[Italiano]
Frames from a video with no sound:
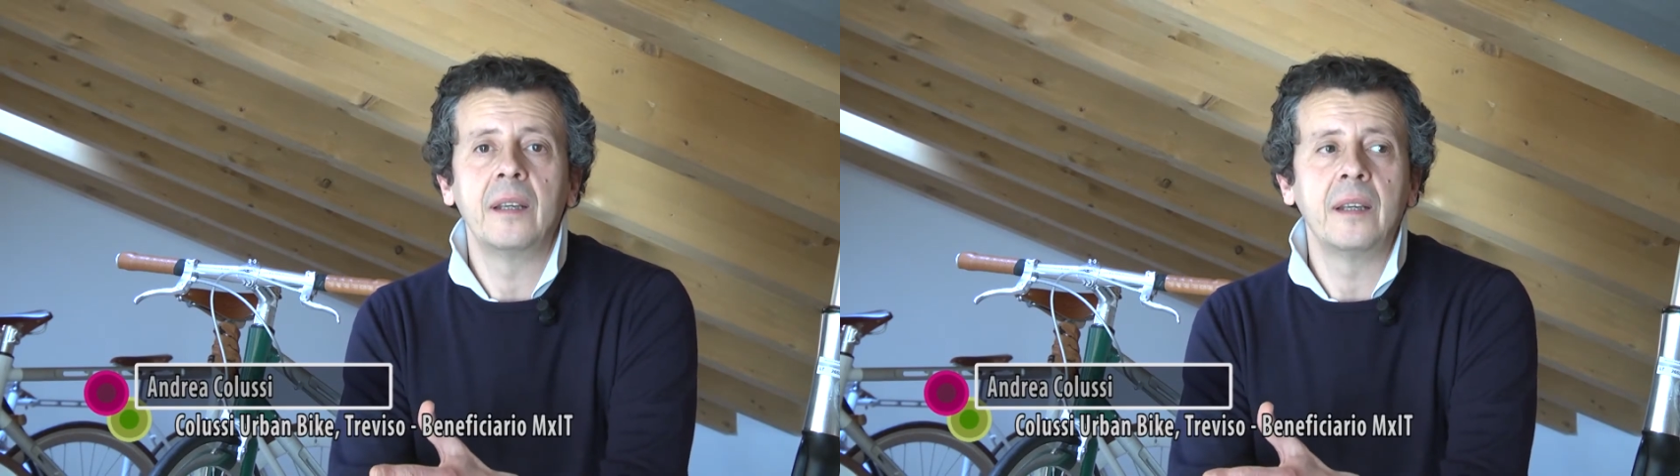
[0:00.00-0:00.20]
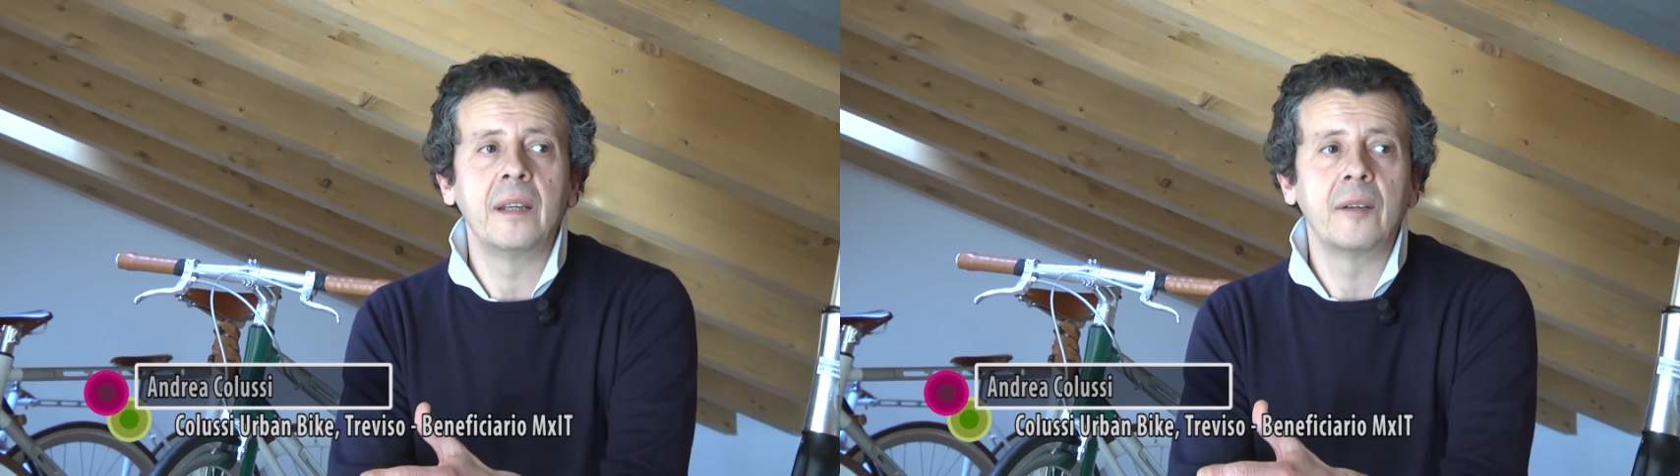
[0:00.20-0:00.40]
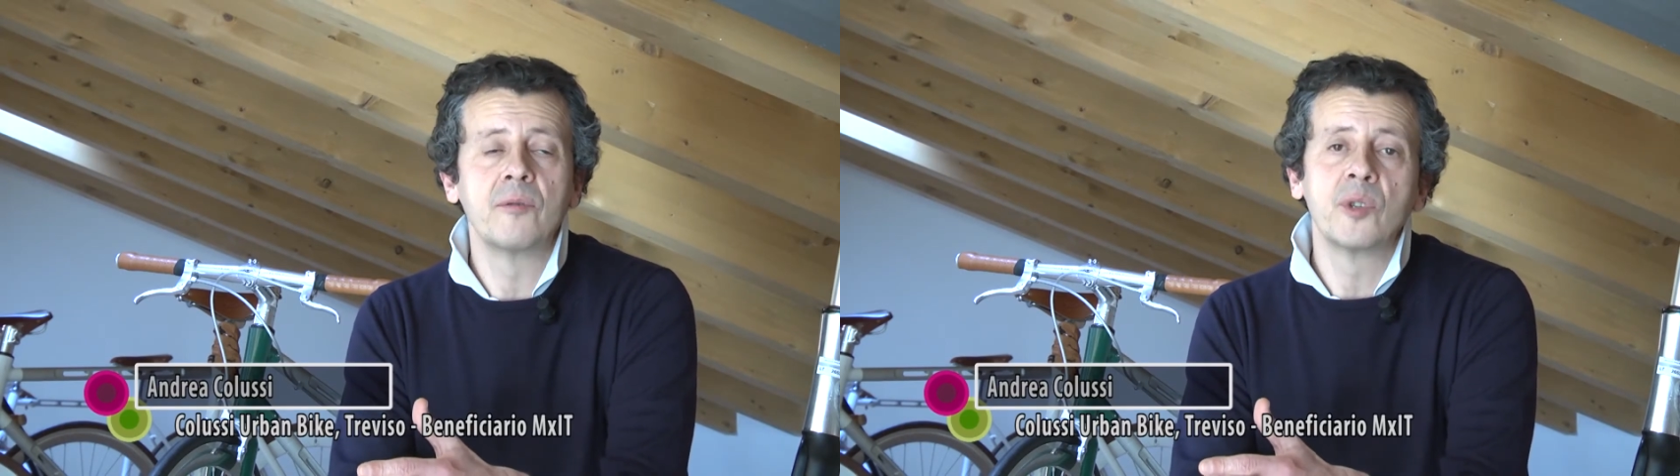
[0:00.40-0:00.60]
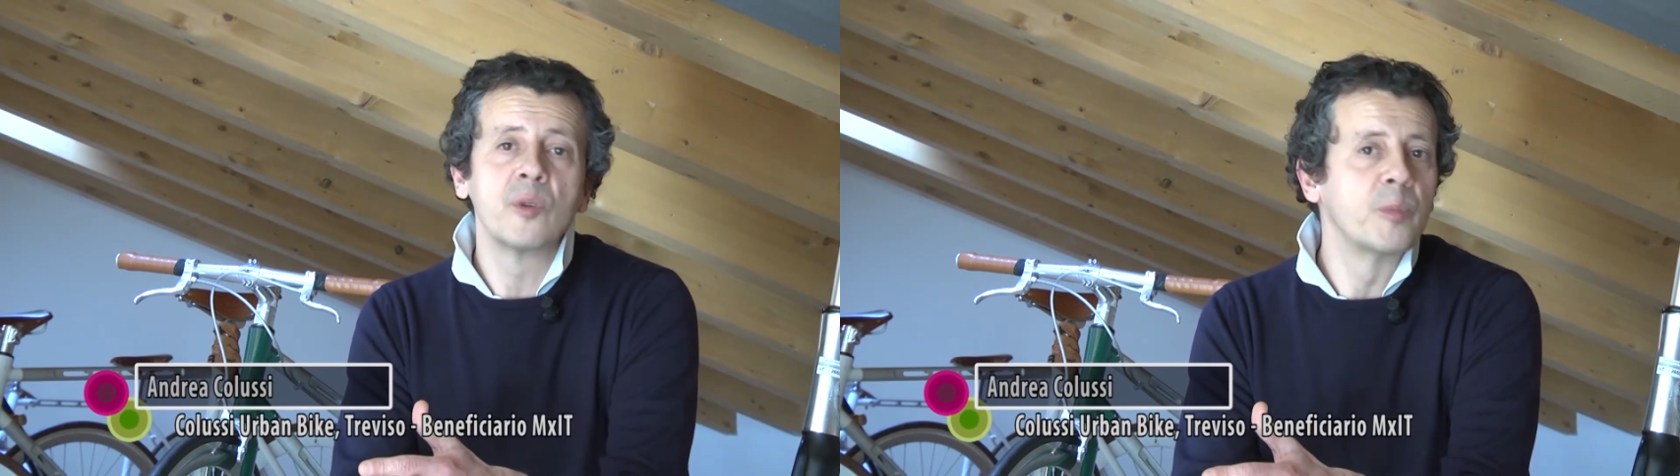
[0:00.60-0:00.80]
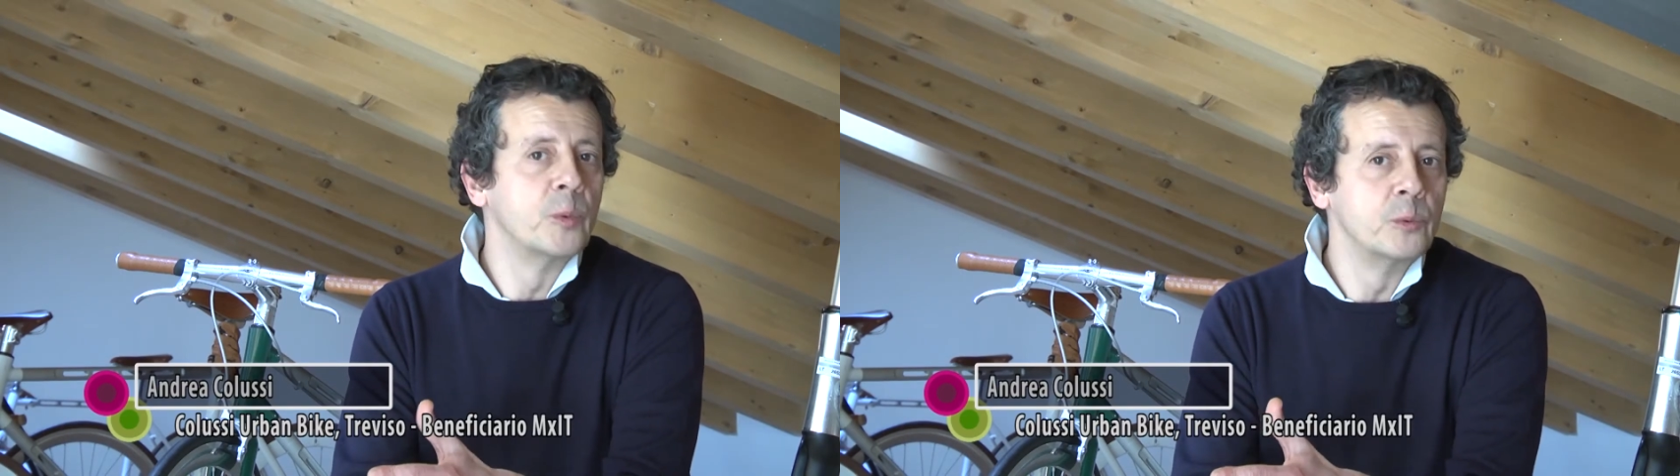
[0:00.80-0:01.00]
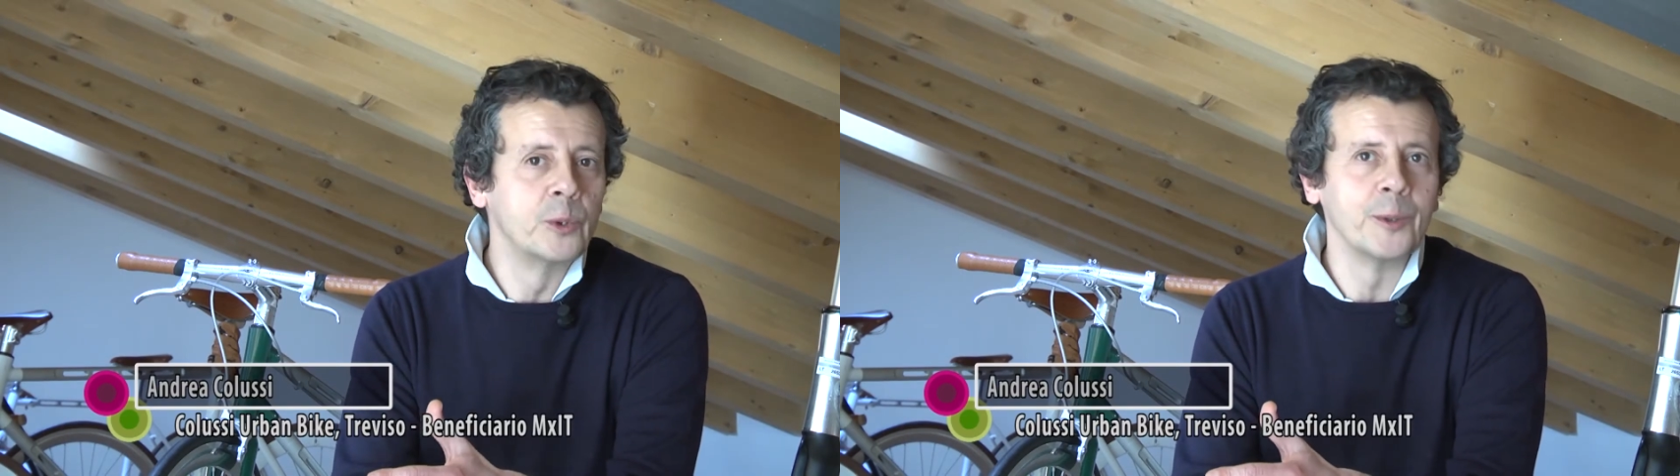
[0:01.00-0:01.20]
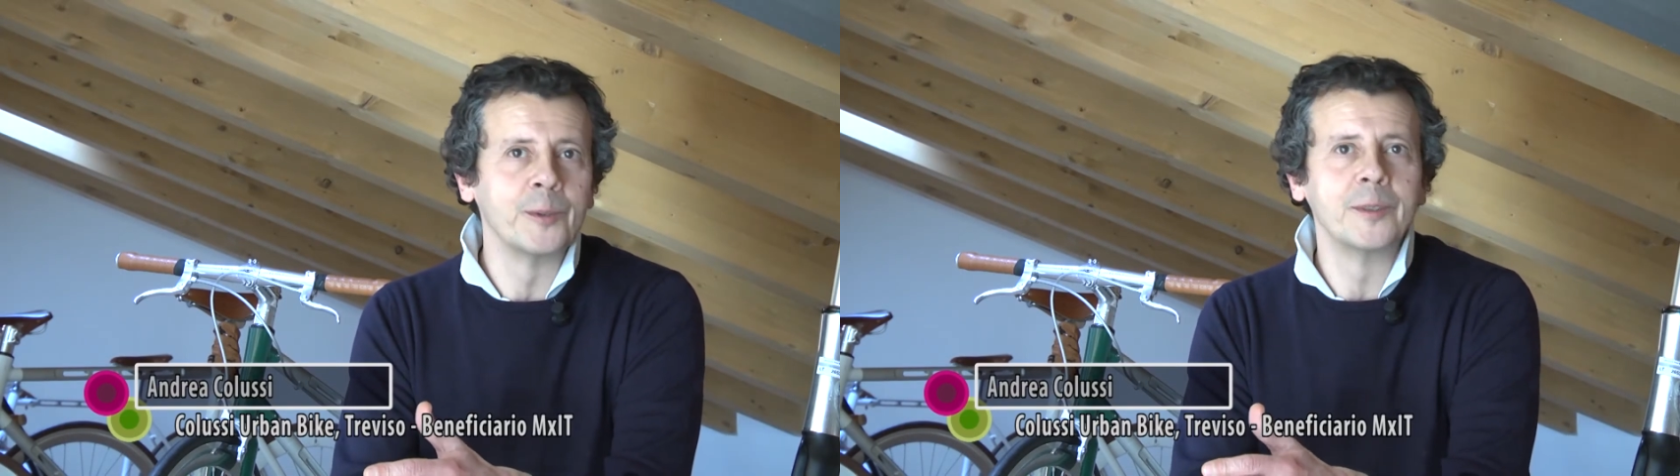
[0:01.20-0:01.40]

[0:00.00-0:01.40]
e, a un certo punto